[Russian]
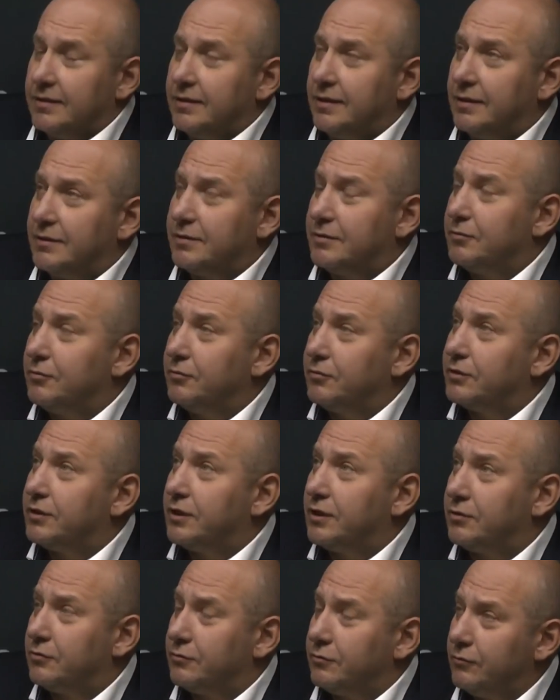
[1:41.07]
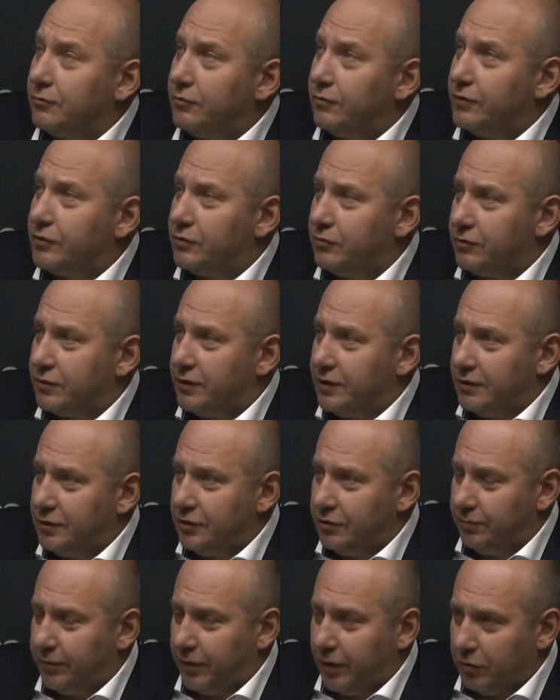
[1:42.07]
То есть, ну, сразу ухвачусь за
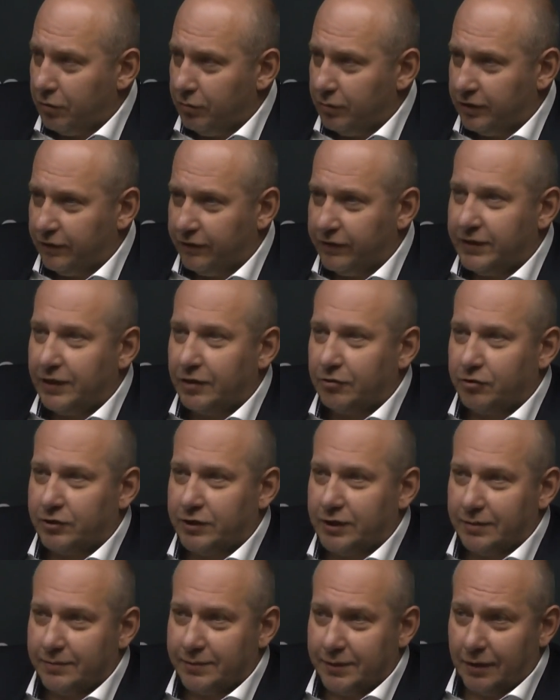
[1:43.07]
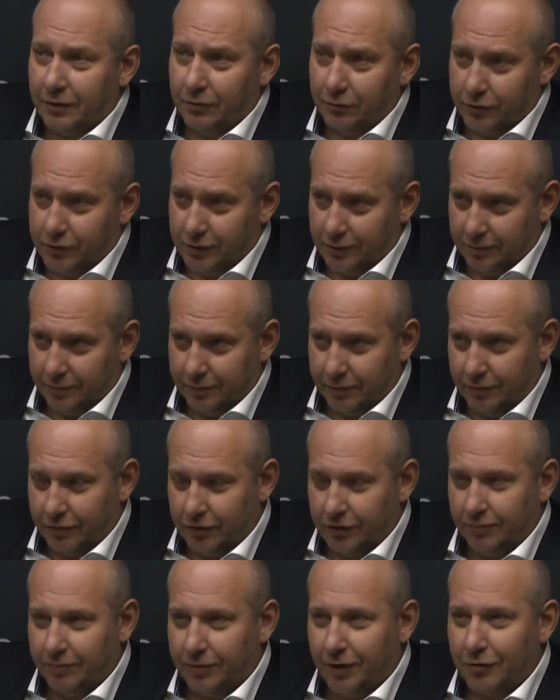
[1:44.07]
идею про роботов и сразу с этим закончим, потому
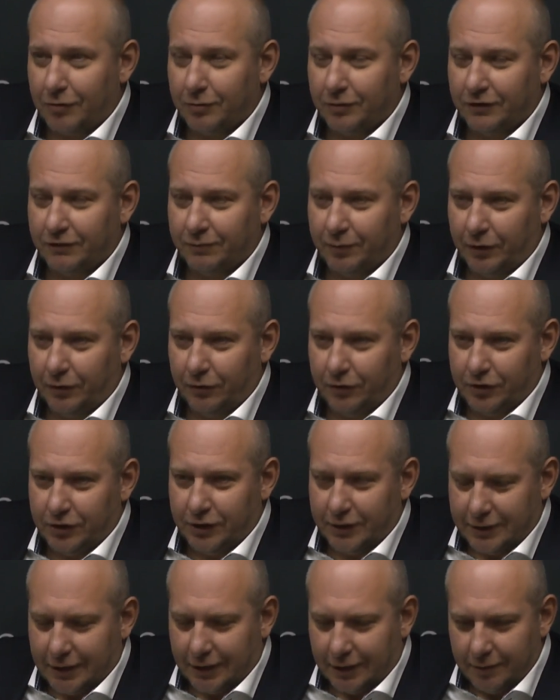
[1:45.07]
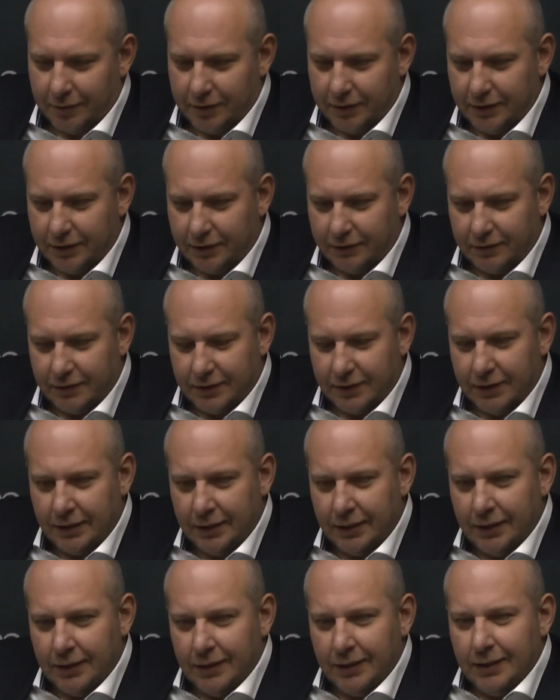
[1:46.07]
что про роботов приходится часто комментировать.
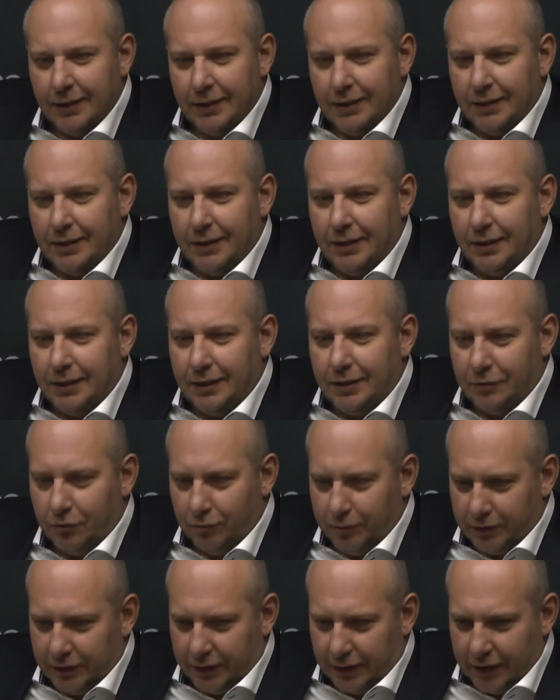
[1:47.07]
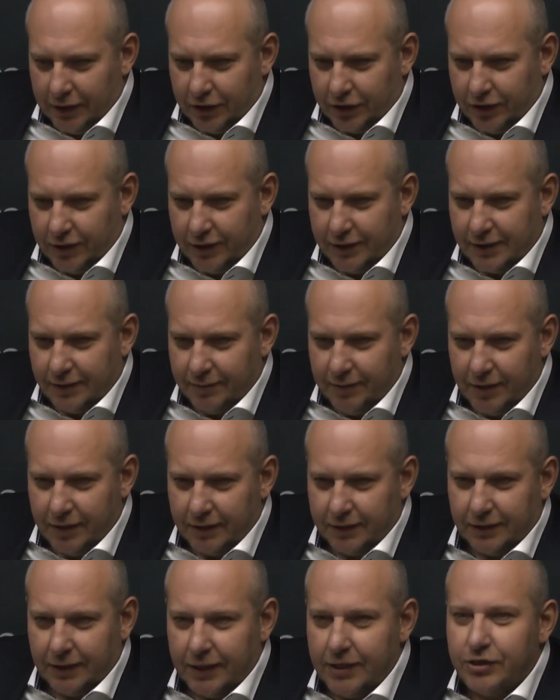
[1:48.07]
А, роботы, конечно, не
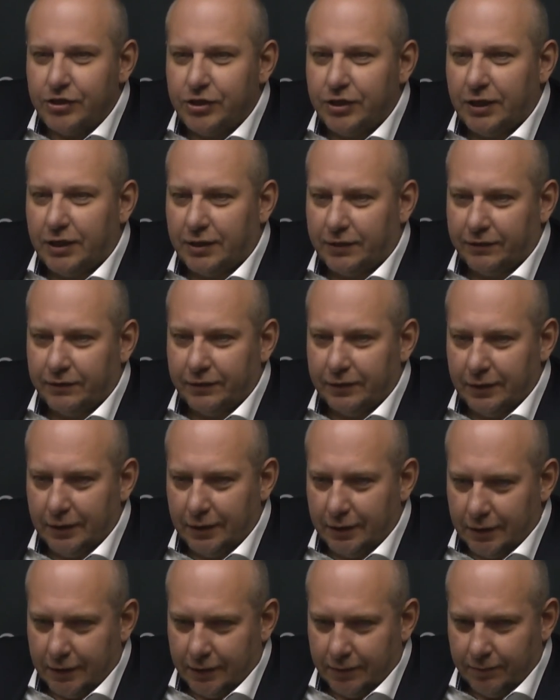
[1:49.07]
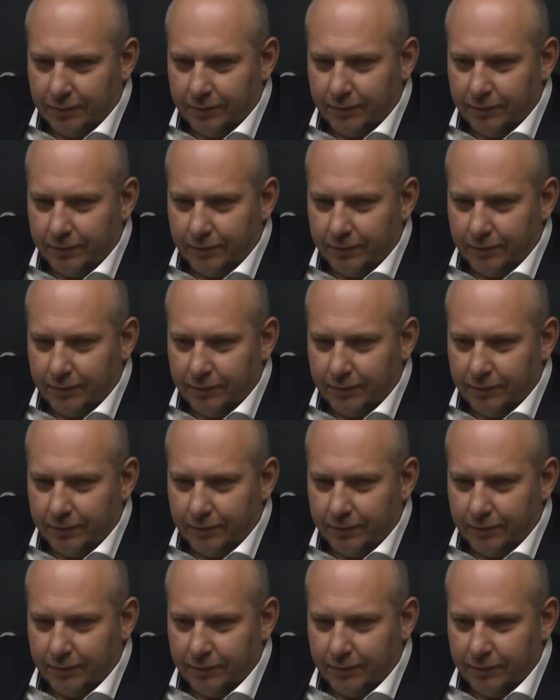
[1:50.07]
заменят HR а,